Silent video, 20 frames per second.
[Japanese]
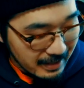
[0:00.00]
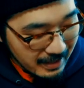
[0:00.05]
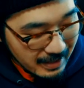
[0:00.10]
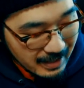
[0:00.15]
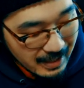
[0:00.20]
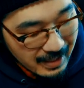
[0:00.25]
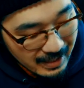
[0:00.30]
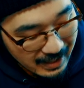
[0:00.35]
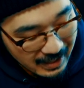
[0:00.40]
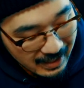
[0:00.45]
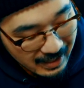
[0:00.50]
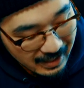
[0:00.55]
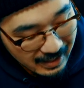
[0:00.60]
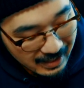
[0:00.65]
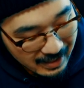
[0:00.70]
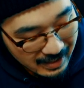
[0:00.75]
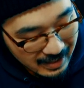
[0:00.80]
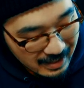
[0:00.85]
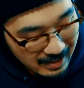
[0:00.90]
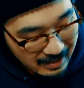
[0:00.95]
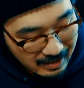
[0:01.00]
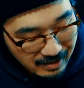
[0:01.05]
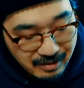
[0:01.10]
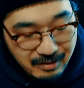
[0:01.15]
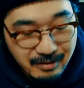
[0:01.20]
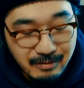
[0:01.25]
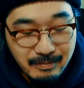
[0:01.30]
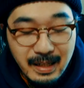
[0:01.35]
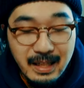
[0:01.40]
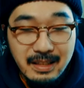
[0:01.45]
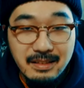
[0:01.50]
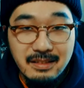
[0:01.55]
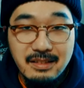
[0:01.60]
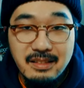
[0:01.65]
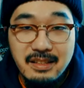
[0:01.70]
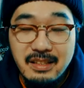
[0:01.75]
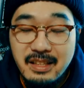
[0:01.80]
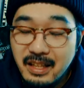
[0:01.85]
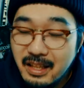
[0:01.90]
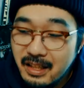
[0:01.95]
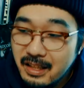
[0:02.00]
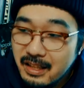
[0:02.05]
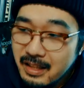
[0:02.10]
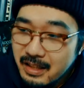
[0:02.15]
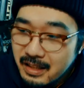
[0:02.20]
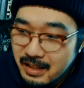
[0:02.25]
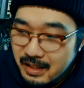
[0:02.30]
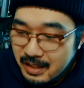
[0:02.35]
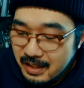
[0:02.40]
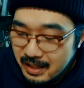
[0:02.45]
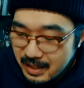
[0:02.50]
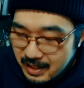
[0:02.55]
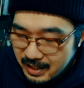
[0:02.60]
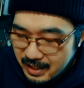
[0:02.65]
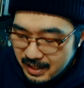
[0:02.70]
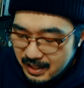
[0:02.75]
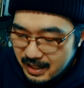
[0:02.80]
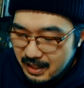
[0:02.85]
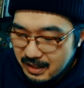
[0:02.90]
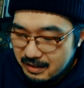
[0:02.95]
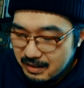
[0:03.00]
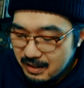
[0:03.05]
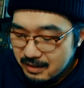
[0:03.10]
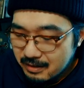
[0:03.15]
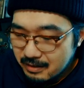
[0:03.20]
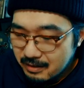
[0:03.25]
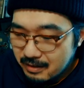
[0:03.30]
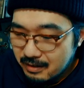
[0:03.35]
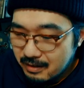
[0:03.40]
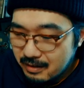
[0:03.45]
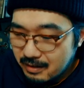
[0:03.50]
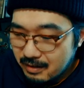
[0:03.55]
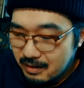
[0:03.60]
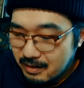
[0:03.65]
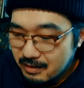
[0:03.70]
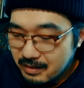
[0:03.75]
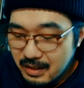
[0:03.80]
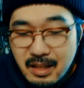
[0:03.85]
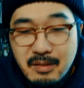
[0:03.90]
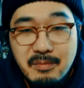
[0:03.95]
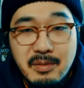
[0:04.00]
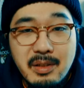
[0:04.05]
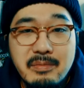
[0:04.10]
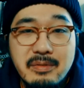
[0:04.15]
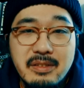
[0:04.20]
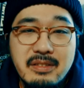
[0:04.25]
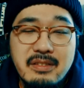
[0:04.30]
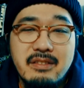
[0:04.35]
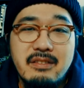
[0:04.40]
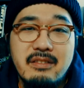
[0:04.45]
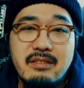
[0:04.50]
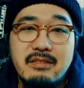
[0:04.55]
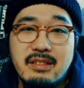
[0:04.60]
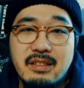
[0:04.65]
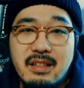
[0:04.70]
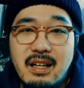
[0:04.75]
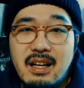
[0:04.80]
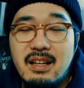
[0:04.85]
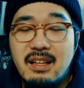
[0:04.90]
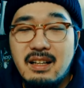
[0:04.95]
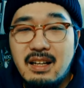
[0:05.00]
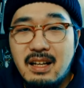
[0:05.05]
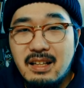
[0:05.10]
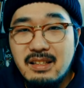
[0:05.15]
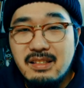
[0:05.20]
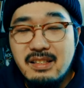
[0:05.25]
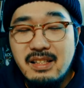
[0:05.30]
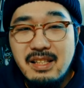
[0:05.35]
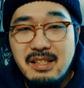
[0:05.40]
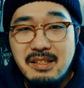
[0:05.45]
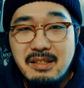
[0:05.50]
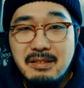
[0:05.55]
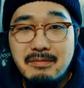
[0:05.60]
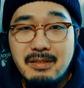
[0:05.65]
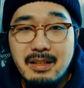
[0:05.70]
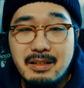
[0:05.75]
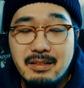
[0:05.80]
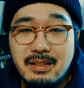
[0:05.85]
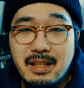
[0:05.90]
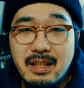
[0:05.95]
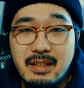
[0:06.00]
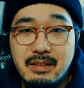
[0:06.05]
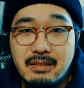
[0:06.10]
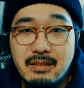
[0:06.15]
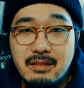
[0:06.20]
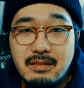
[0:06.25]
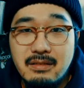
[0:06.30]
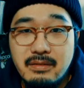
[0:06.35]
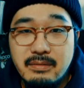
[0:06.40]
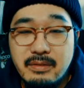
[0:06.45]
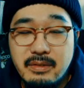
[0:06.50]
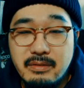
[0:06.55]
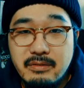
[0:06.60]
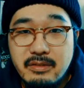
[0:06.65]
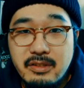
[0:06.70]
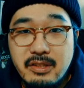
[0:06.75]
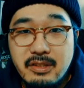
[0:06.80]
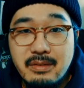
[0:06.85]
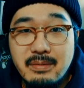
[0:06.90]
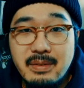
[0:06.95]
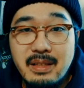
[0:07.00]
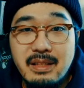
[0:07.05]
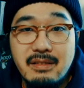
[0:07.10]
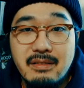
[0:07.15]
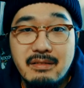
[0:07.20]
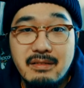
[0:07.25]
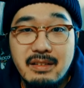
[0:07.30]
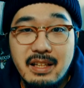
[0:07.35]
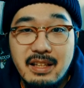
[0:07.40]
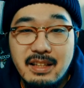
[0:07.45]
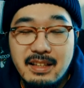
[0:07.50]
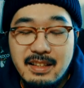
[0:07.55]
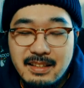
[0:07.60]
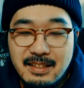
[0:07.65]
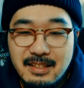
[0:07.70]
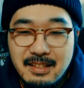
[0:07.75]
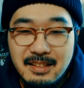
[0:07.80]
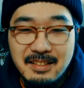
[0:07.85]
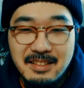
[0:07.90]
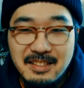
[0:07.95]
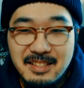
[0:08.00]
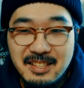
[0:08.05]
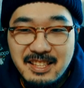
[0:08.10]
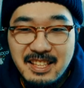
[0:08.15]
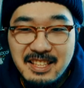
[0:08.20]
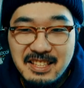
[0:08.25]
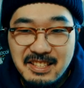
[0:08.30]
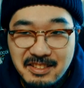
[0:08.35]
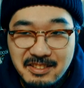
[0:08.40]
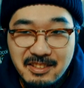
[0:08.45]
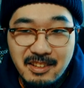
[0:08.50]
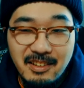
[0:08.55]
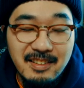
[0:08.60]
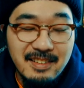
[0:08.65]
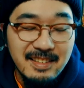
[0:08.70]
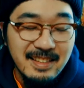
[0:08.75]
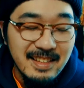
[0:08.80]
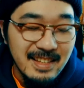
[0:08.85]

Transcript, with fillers: はい。っていうのもあるし、えーと、あと、ゲームオブスローンズか。あーシーズンワンの最後、もう打ち首ですよね。死ぬと。